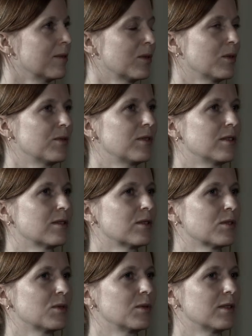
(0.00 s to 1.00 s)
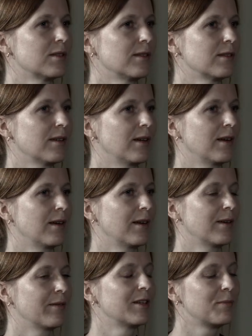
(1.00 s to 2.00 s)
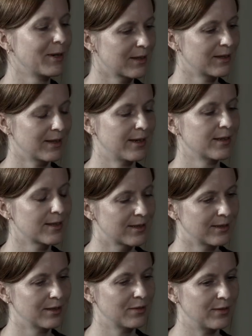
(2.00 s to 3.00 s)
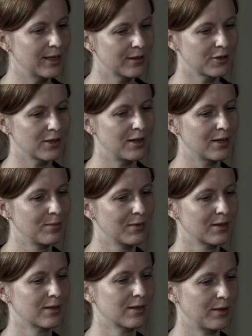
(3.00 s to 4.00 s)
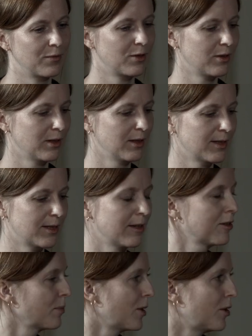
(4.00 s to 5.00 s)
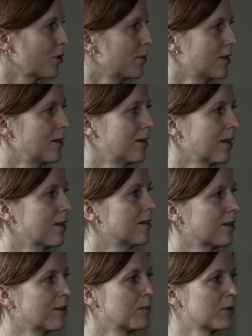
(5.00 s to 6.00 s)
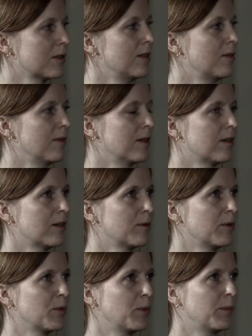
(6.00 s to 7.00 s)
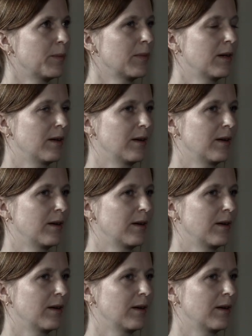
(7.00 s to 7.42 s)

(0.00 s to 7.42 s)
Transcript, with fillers: Und oft ist es auch so, dass ich, wenn ich merke, ich kann jetzt nicht weiterschreiben, dass es einfach auch eine Zeit braucht, bis ich die richtige Musik wieder habe, um